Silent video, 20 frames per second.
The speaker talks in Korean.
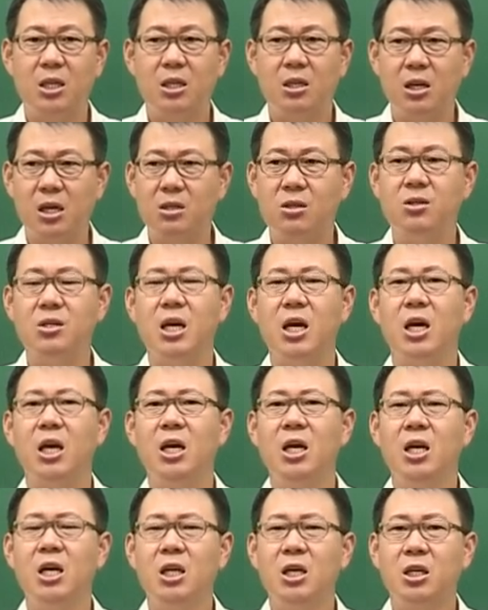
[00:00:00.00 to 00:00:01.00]
그래서 이제
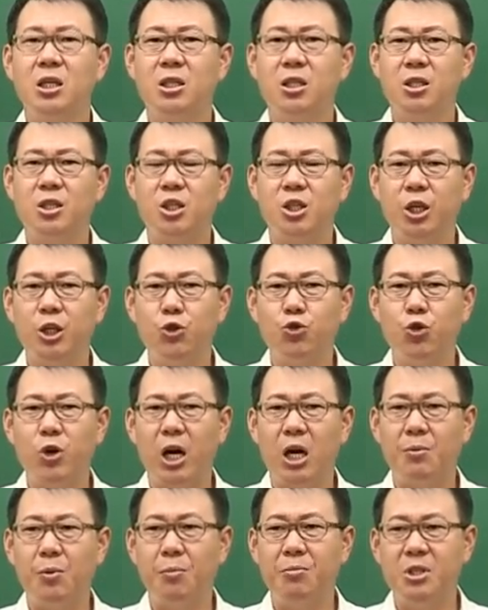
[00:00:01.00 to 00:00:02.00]
그 전주에
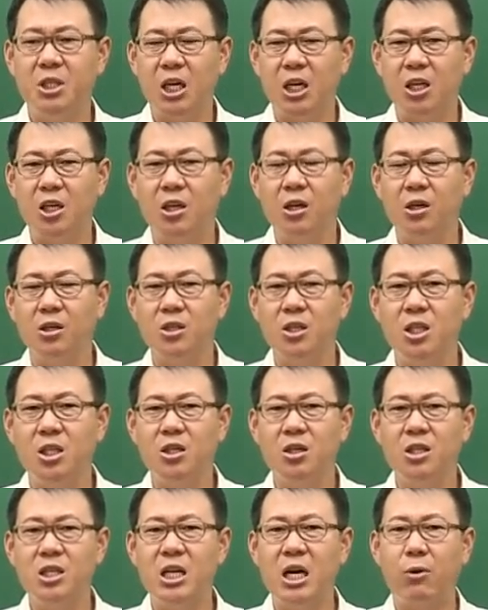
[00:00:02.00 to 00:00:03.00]
가보면 이제
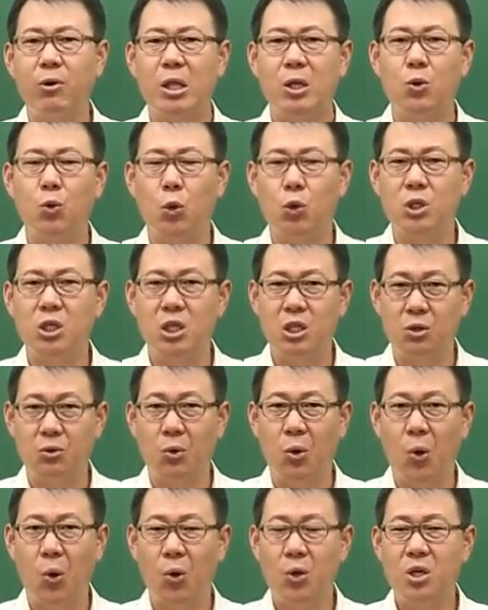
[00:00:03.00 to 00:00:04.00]
경기전이라고 하는 곳이
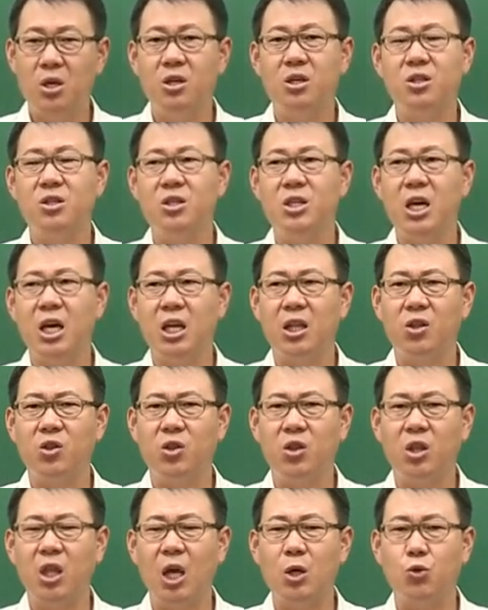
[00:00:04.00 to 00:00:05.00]
있고 여기서 이제
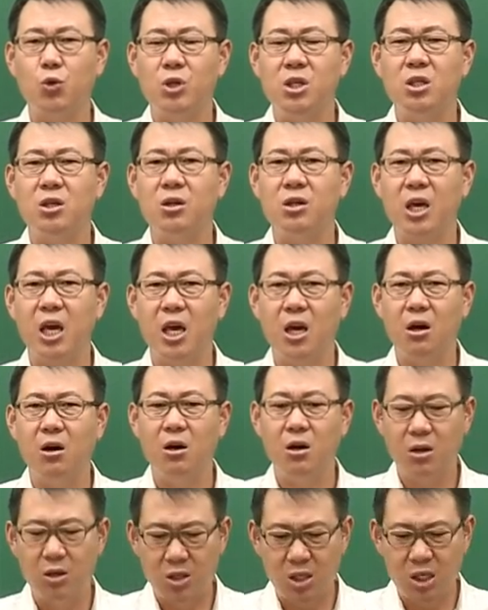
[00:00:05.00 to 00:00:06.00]
태조 이성계의
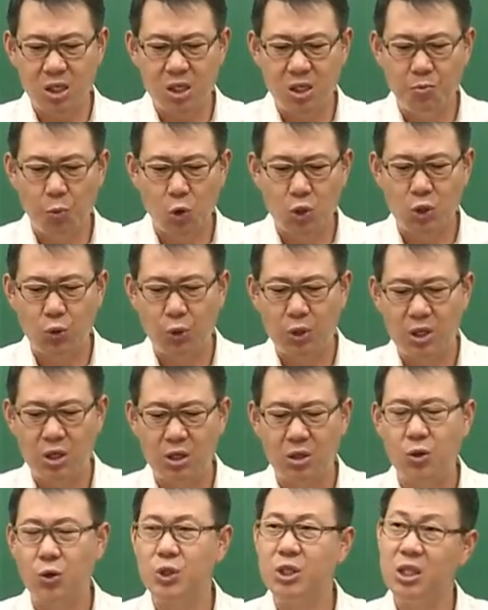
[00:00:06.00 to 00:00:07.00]
어진을 모시고
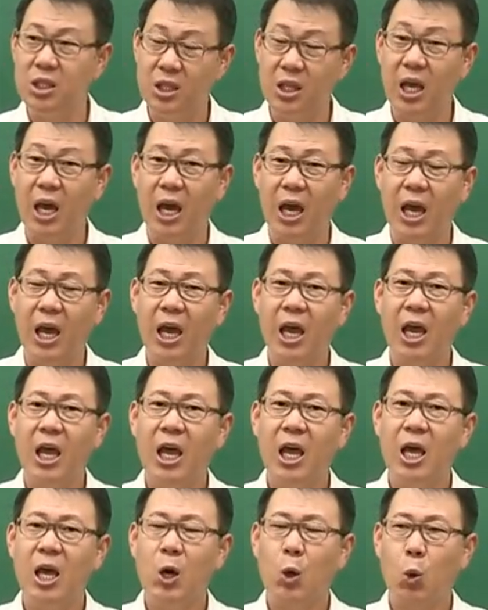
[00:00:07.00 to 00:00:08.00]
있는 곳인데
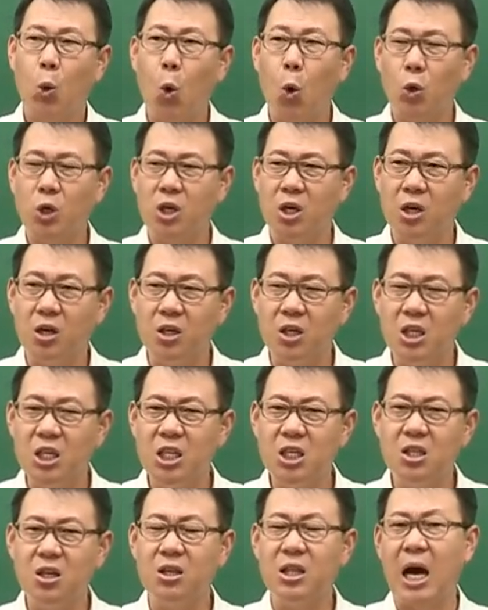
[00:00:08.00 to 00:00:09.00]
그
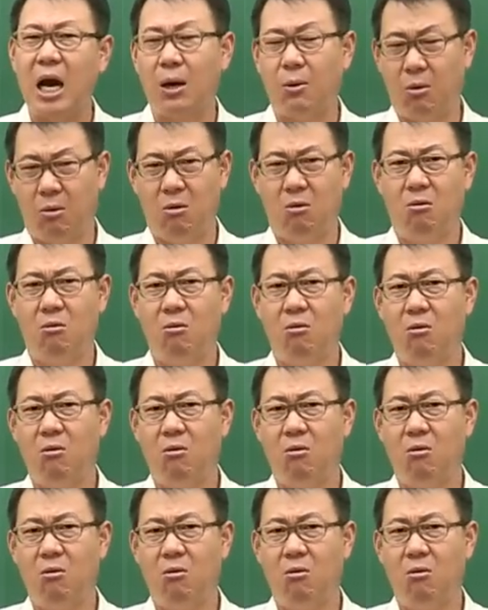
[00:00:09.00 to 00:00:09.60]
경기전하고